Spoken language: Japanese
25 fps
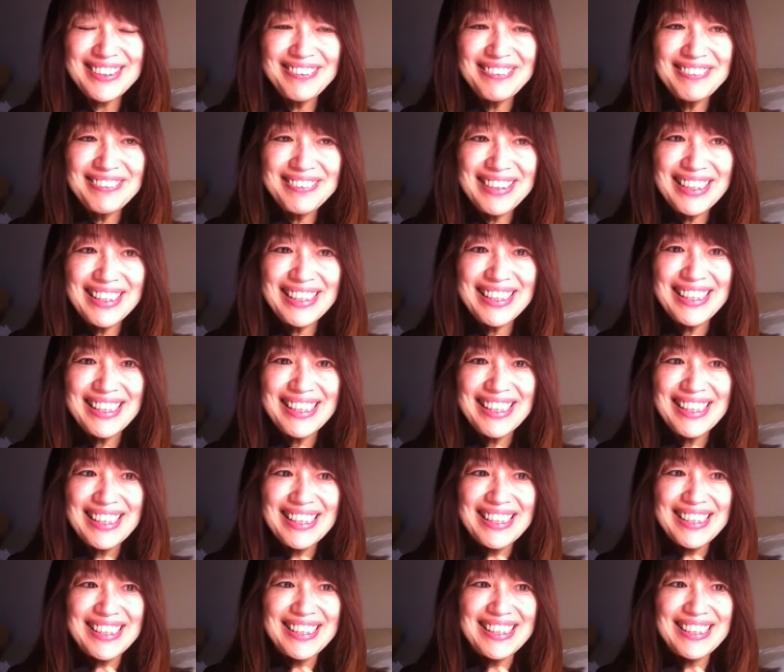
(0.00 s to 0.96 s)
そんなに
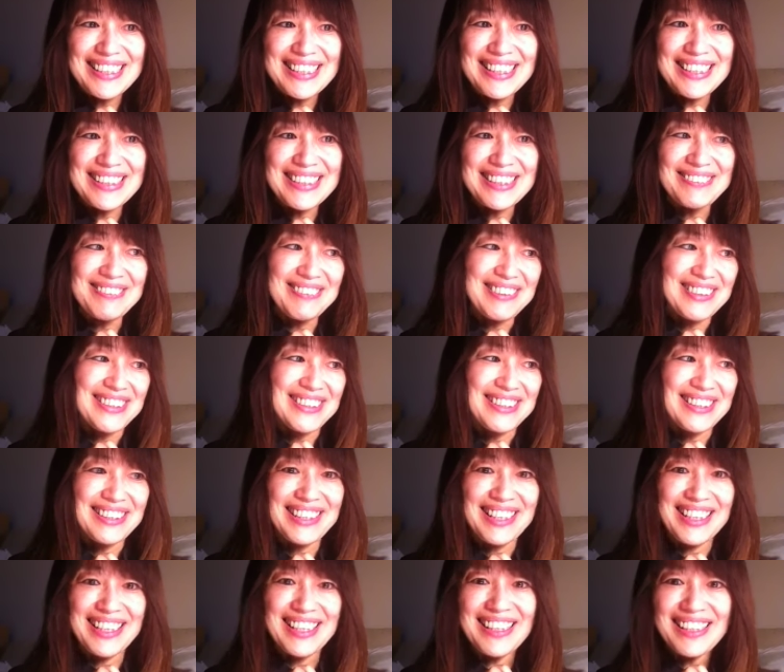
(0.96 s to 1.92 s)
何て言うのかし
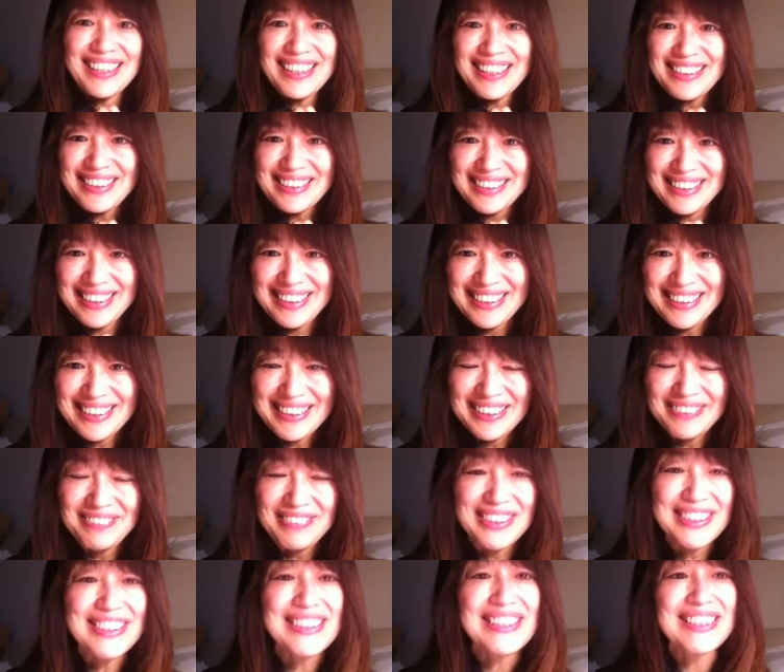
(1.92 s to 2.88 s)
らね考えてないって
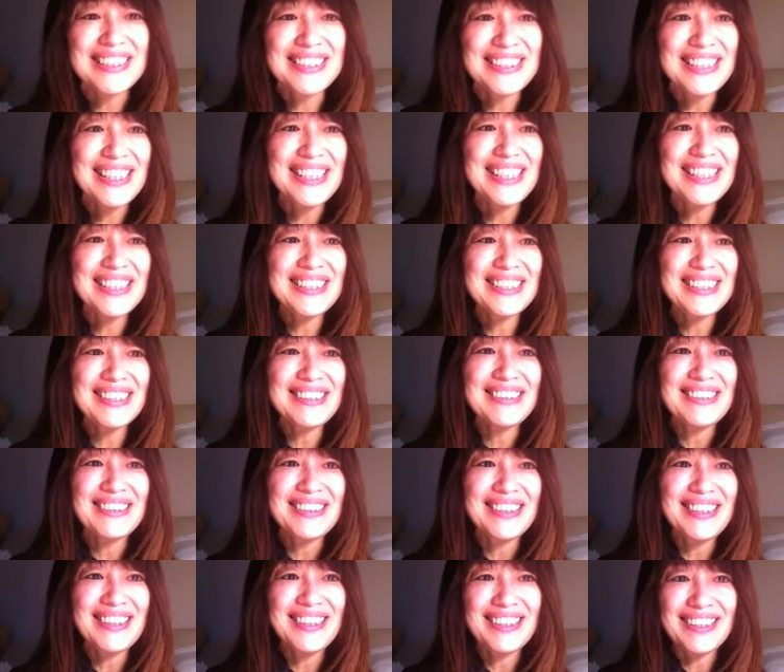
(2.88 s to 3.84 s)
言いますかねだ
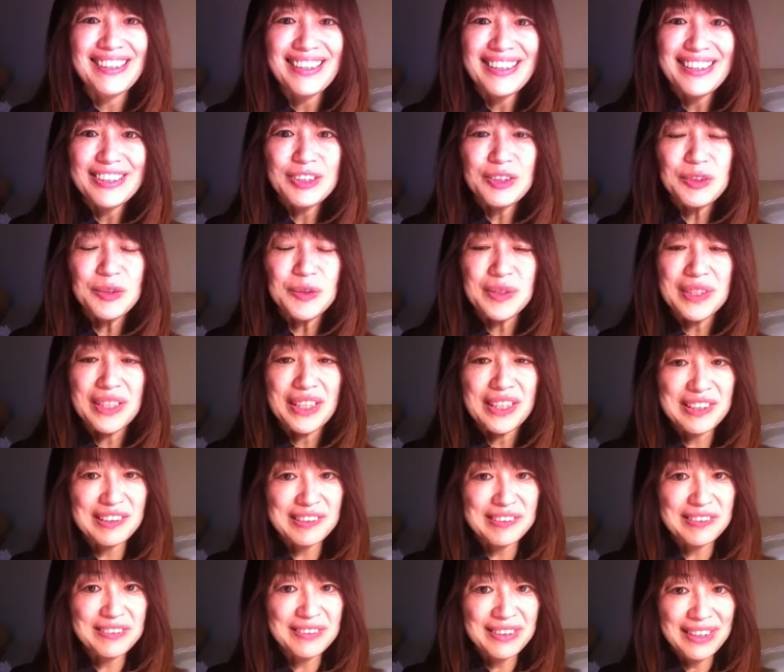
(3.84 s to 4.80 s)
からちょっと低
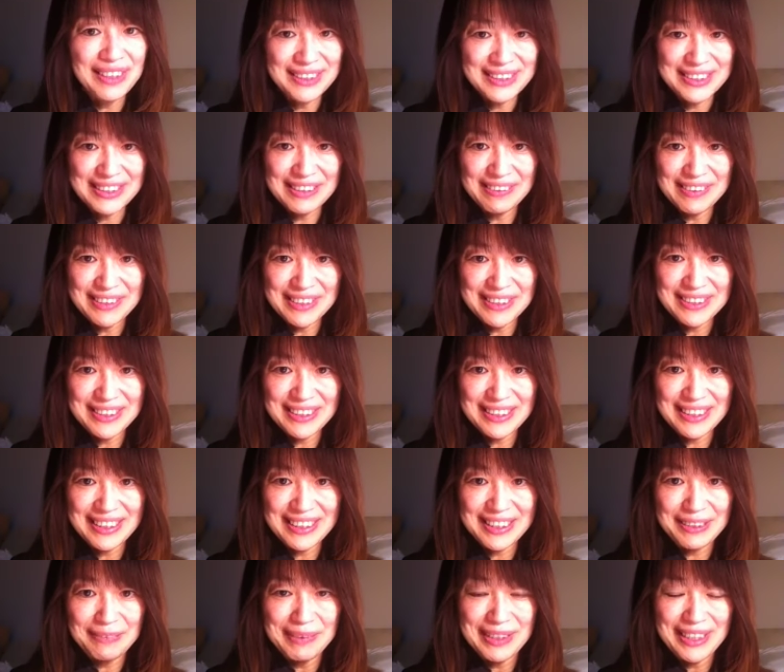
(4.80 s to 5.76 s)
級な幸せじゃ
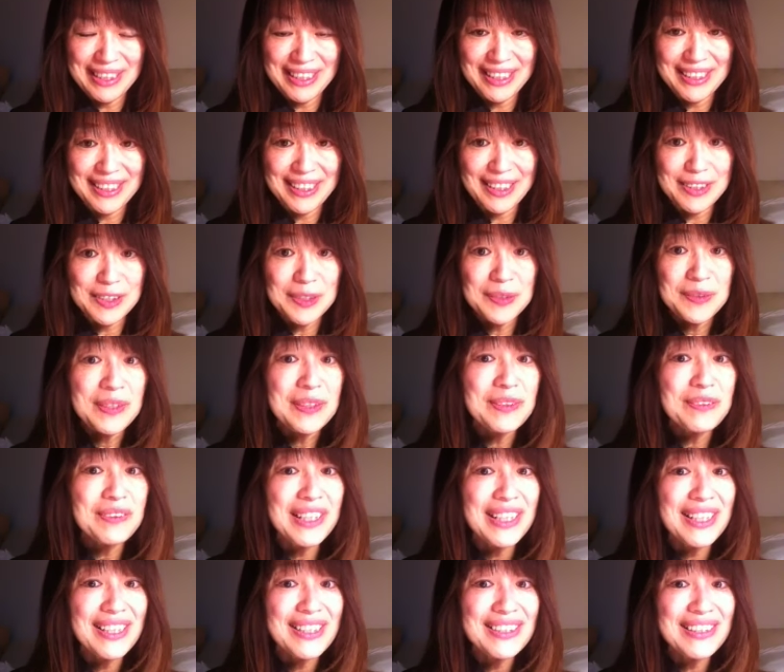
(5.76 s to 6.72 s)
ないかみたいなそんな
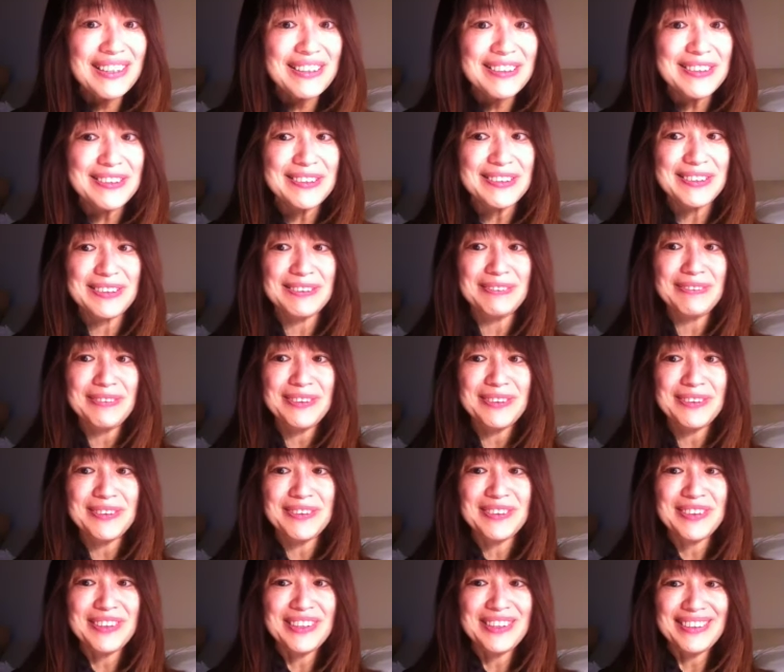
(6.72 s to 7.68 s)
捉え方をする人
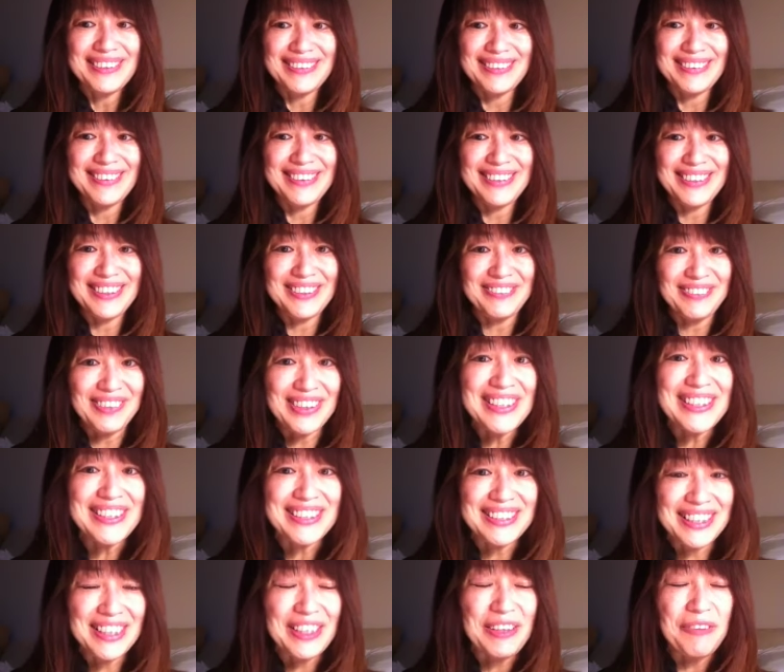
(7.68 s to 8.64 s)
もいま
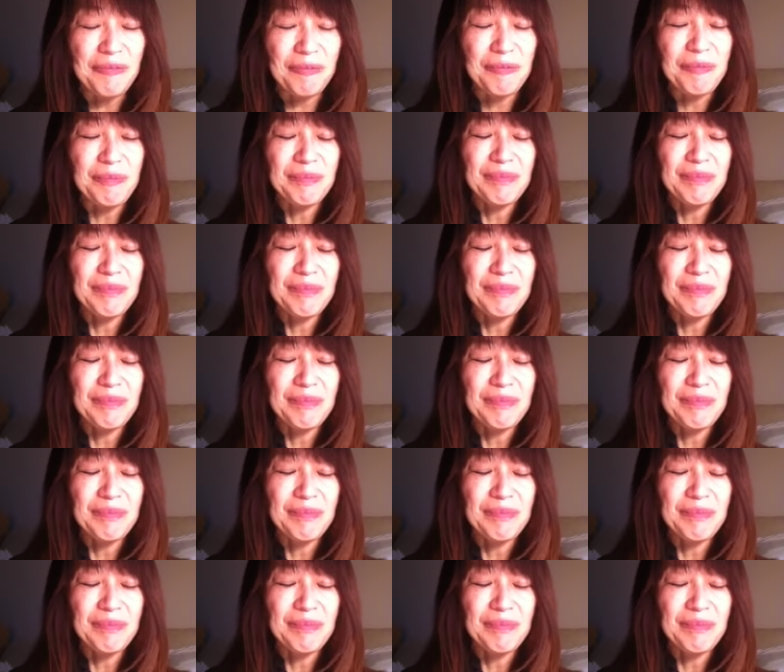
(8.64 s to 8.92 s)
すね。